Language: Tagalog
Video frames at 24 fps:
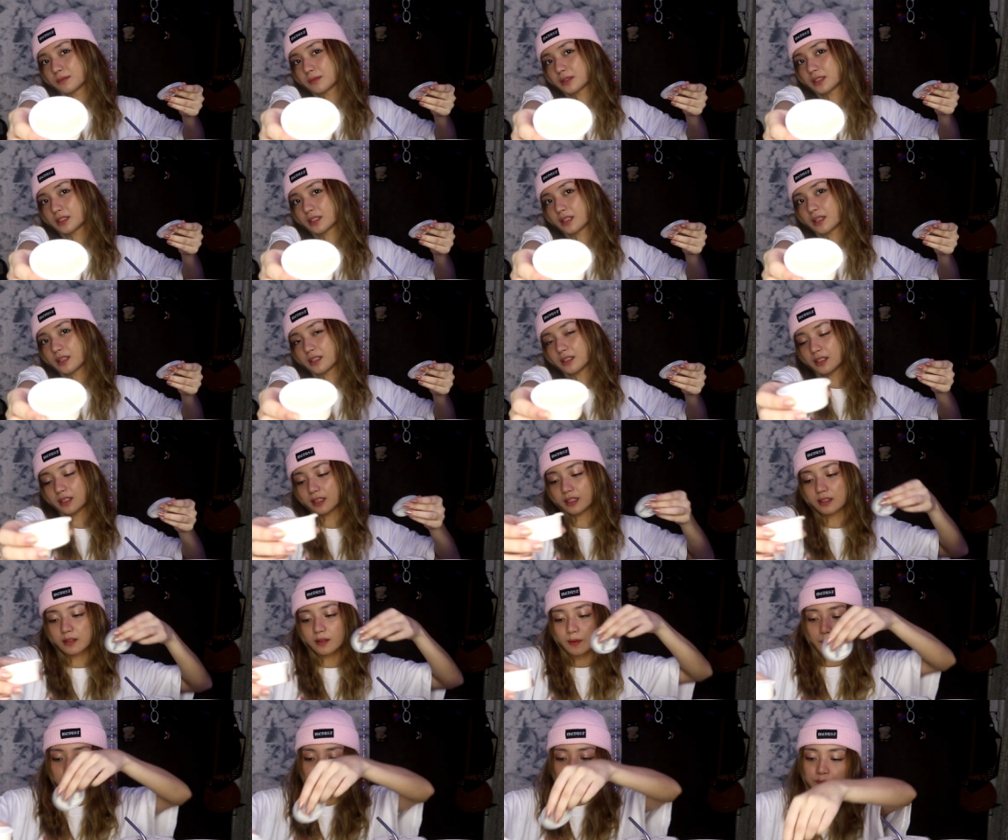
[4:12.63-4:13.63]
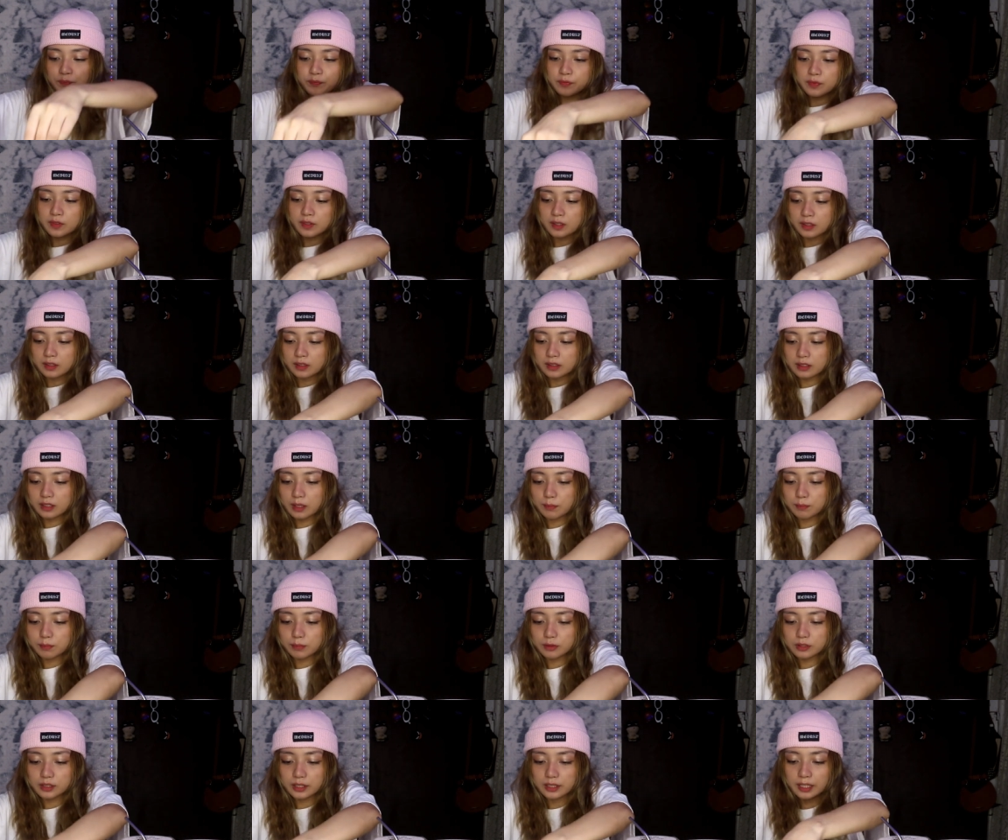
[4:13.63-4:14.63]
Basta ganyan.
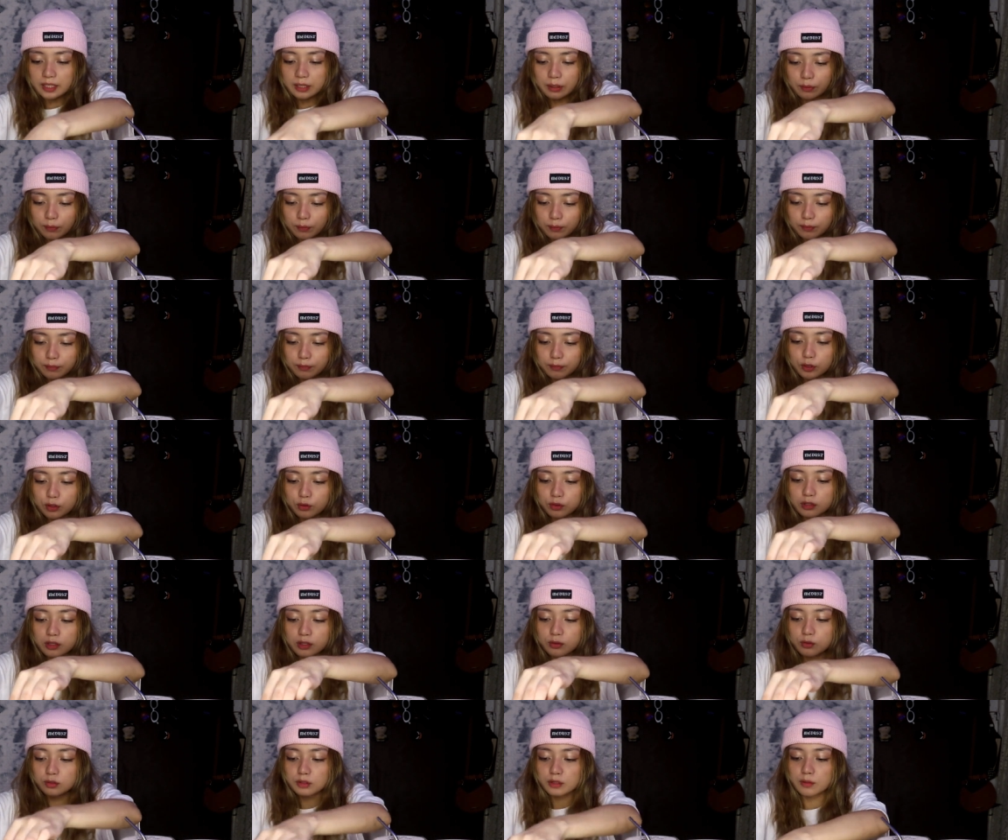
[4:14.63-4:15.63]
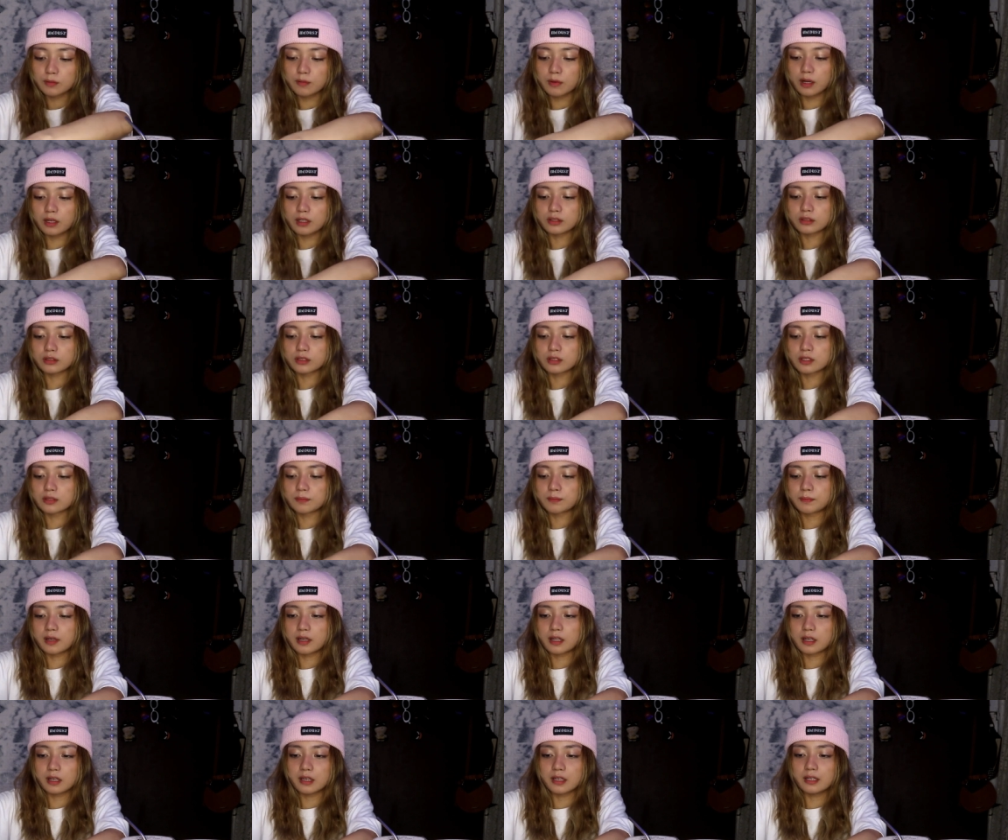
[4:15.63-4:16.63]
Tapos, ayan, binuksan ko na yung mga sauce
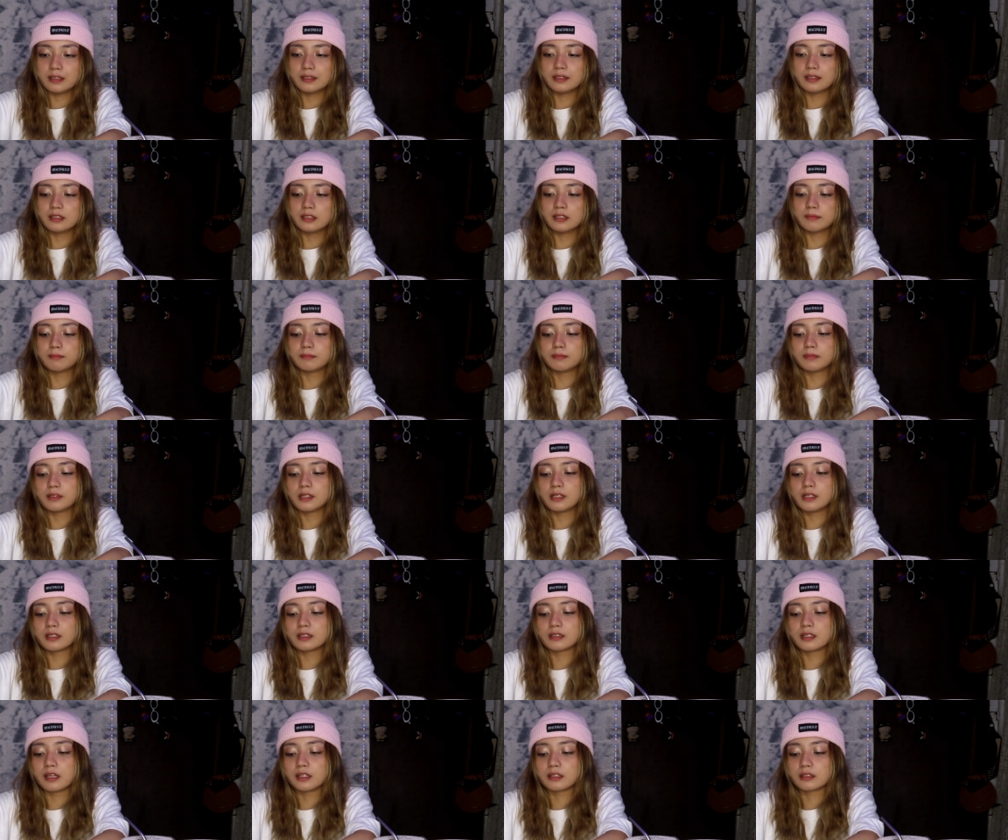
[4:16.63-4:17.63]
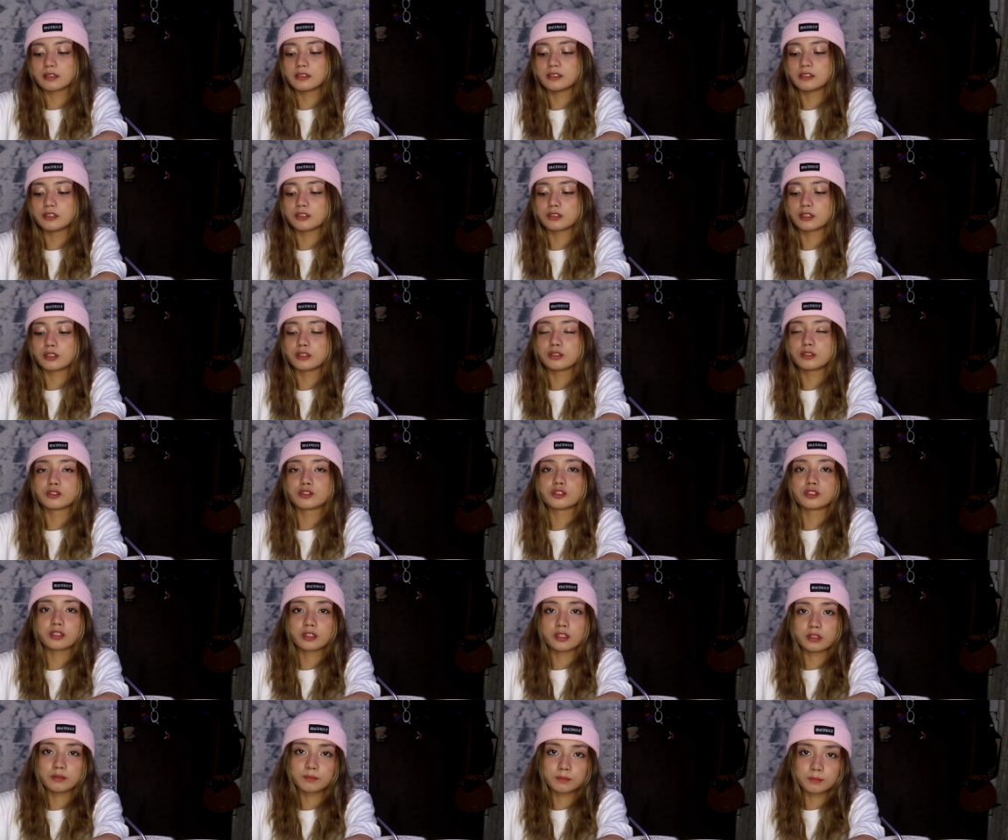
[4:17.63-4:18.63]
para i-dip na lang natin dyan yung
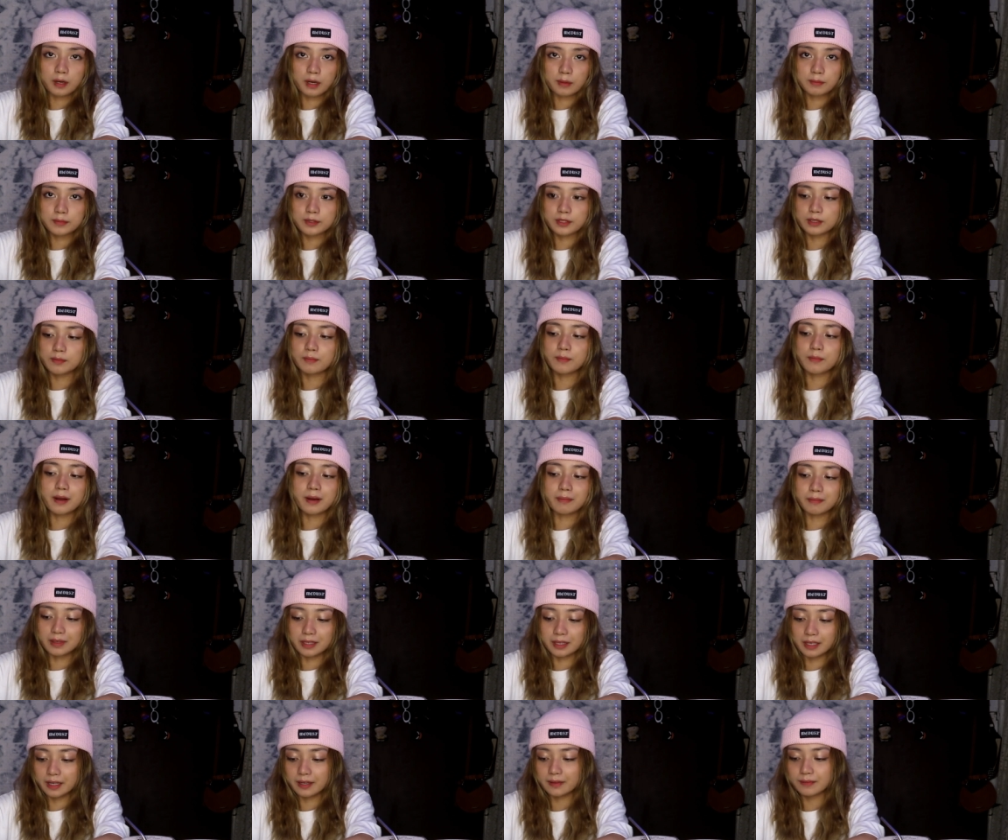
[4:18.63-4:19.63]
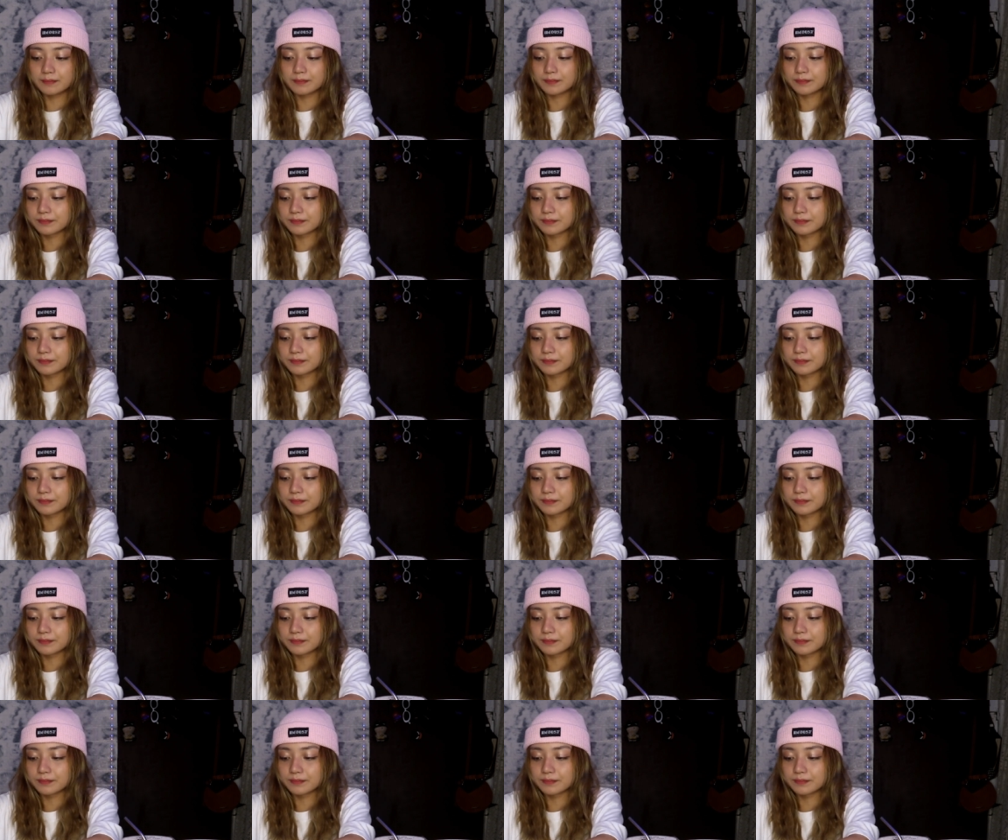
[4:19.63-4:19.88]
chicken pops mamaya.